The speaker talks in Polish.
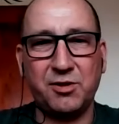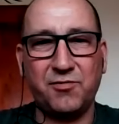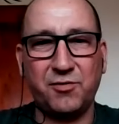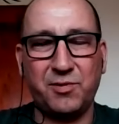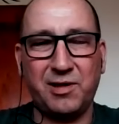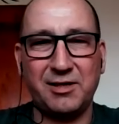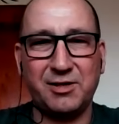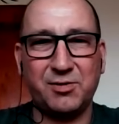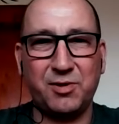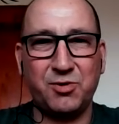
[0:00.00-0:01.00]
Twój bilans z
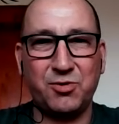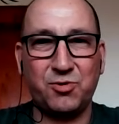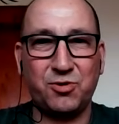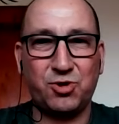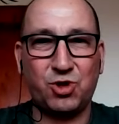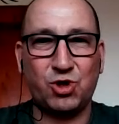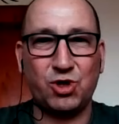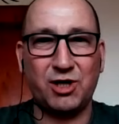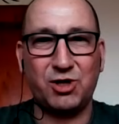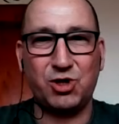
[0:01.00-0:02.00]
miedzią to 3
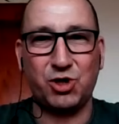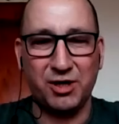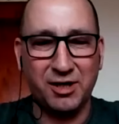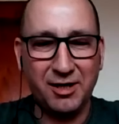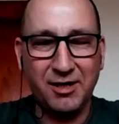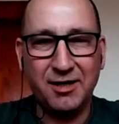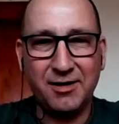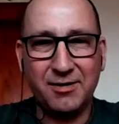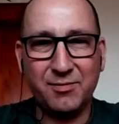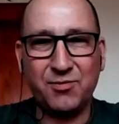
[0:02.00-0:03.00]
na 3.
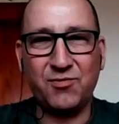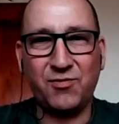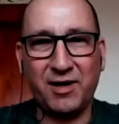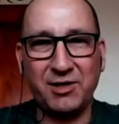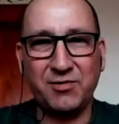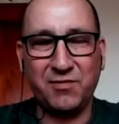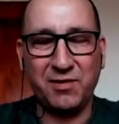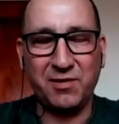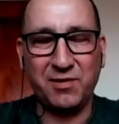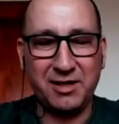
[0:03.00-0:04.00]
Dwa razy w
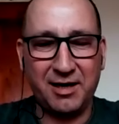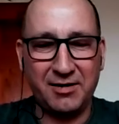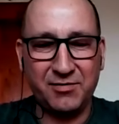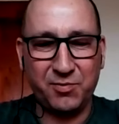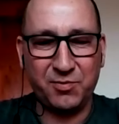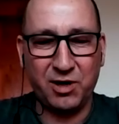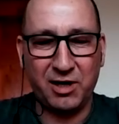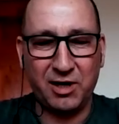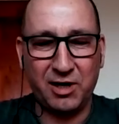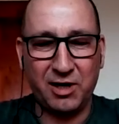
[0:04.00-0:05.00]
lidze, raz w
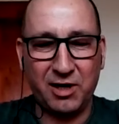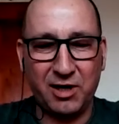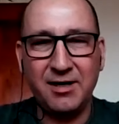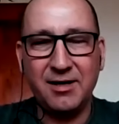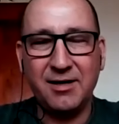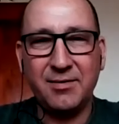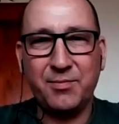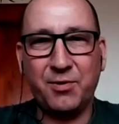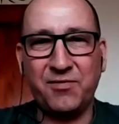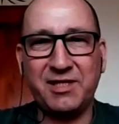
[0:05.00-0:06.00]
pucharze.
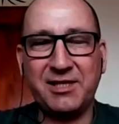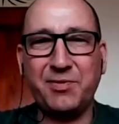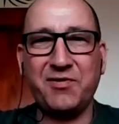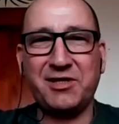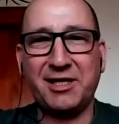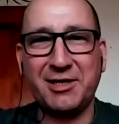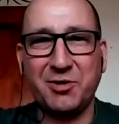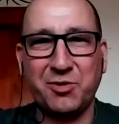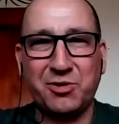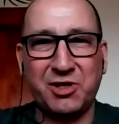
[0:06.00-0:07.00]
Powiedz, powiedz tak
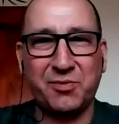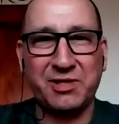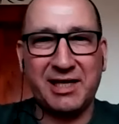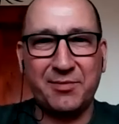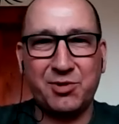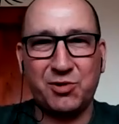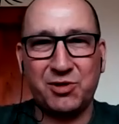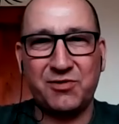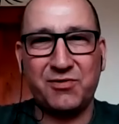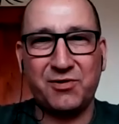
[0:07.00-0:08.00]
całkiem szczerze, bo znamy się
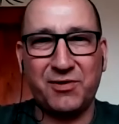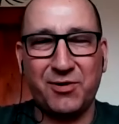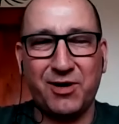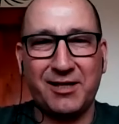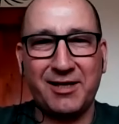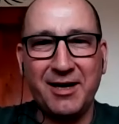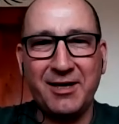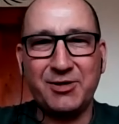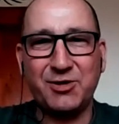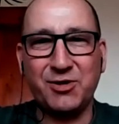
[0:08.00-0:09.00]
przecież od wielu lat.
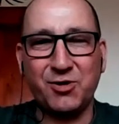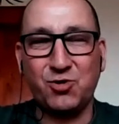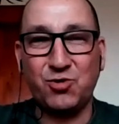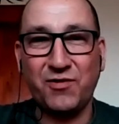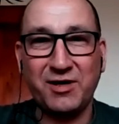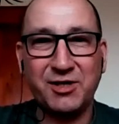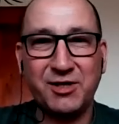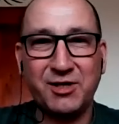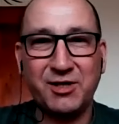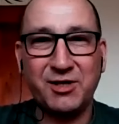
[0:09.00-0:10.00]
Czy odczuwasz
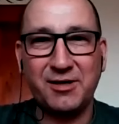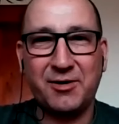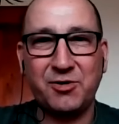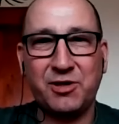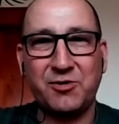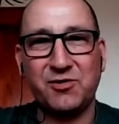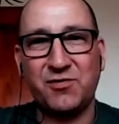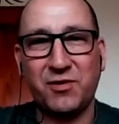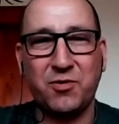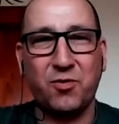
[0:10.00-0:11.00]
jakąś taką
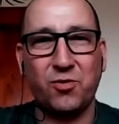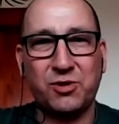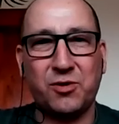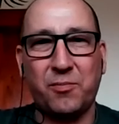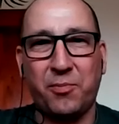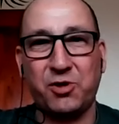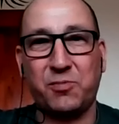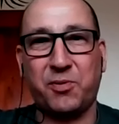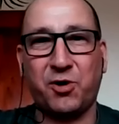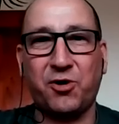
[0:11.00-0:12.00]
zwykłą ludzką
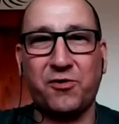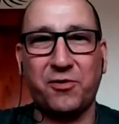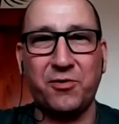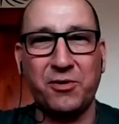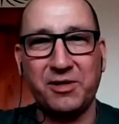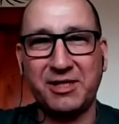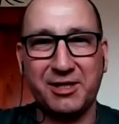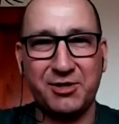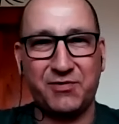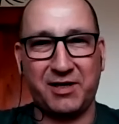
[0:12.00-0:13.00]
podprogową
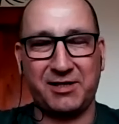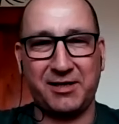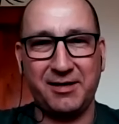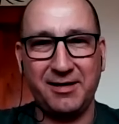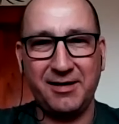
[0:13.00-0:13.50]
satysfakcję?